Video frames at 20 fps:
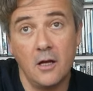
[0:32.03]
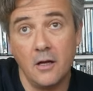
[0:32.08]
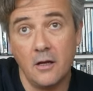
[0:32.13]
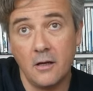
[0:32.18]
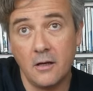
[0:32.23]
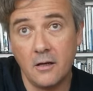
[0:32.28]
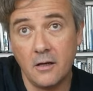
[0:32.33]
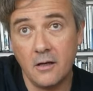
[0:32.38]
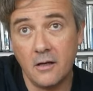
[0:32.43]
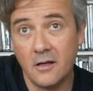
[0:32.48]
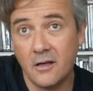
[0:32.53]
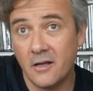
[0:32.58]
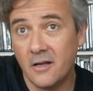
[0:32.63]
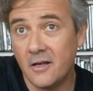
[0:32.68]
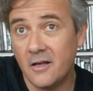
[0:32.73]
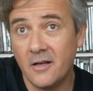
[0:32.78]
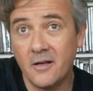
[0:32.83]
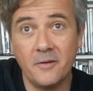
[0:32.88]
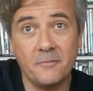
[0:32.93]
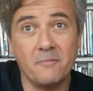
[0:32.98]

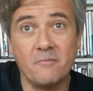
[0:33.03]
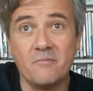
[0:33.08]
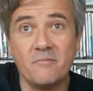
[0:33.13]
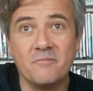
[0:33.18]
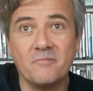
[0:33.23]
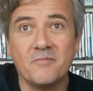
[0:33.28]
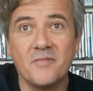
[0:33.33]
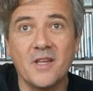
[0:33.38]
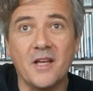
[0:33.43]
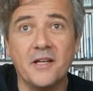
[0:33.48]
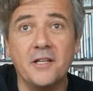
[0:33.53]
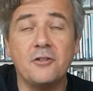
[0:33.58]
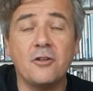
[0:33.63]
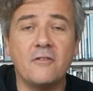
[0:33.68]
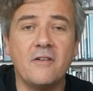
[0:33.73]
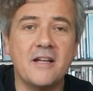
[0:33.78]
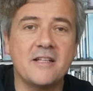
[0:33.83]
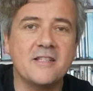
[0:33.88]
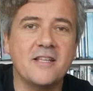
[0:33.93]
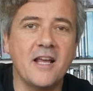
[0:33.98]
Ehm,
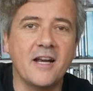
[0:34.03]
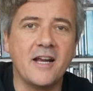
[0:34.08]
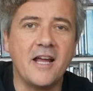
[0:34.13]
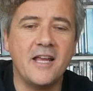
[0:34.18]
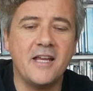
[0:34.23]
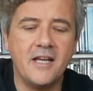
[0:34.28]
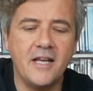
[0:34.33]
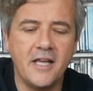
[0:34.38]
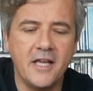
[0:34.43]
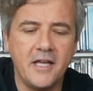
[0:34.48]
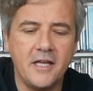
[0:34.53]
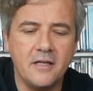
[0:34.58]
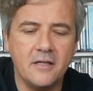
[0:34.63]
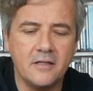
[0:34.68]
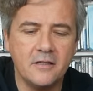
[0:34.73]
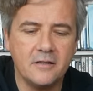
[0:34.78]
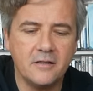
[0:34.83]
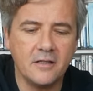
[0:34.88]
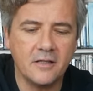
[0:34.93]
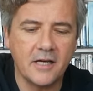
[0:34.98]
ritrovarsi a Ray
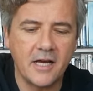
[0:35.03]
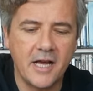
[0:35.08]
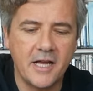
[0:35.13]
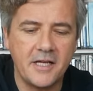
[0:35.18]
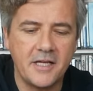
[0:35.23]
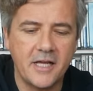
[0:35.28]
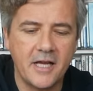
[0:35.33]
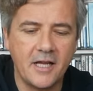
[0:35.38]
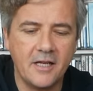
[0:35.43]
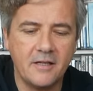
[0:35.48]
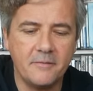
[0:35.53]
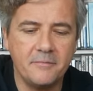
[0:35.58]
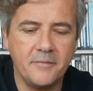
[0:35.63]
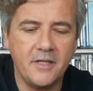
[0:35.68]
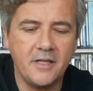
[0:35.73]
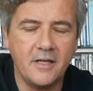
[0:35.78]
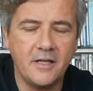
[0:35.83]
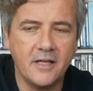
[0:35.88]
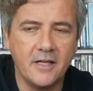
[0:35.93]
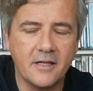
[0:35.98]
Lane, Rainy Hall
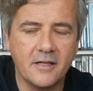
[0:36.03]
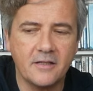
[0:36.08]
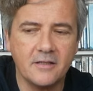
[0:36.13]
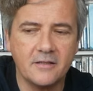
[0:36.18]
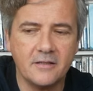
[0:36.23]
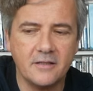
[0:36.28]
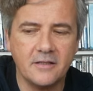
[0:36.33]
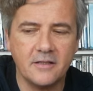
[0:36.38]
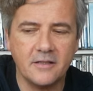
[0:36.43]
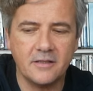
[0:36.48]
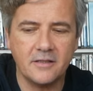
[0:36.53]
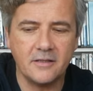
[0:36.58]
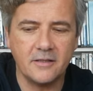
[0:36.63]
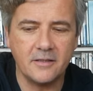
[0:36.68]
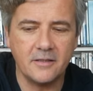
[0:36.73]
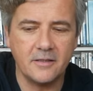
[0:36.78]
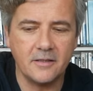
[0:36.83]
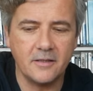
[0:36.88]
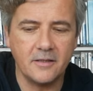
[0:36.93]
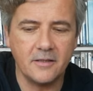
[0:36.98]
Miller,
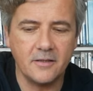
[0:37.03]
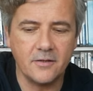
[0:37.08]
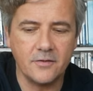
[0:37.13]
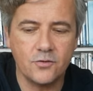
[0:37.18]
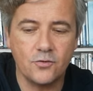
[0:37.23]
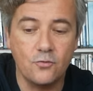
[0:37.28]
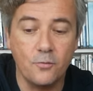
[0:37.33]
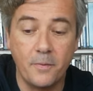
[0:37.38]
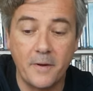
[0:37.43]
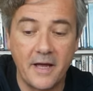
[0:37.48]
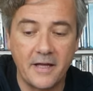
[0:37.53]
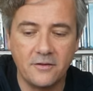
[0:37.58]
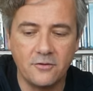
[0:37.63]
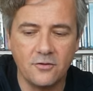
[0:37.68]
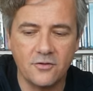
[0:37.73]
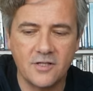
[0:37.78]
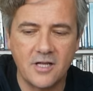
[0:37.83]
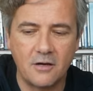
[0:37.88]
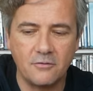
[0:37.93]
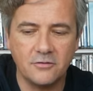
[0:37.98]
eh,
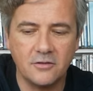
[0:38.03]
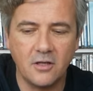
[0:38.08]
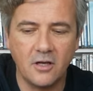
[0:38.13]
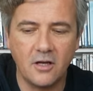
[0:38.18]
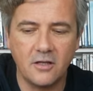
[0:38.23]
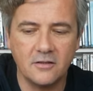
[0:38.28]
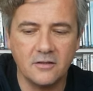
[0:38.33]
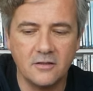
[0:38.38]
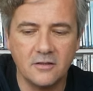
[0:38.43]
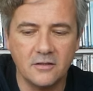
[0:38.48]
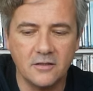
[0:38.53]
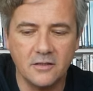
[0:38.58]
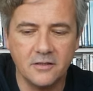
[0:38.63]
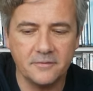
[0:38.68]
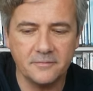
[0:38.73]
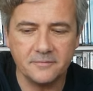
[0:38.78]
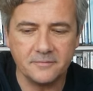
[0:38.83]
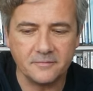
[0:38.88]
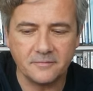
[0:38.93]
stupendo South London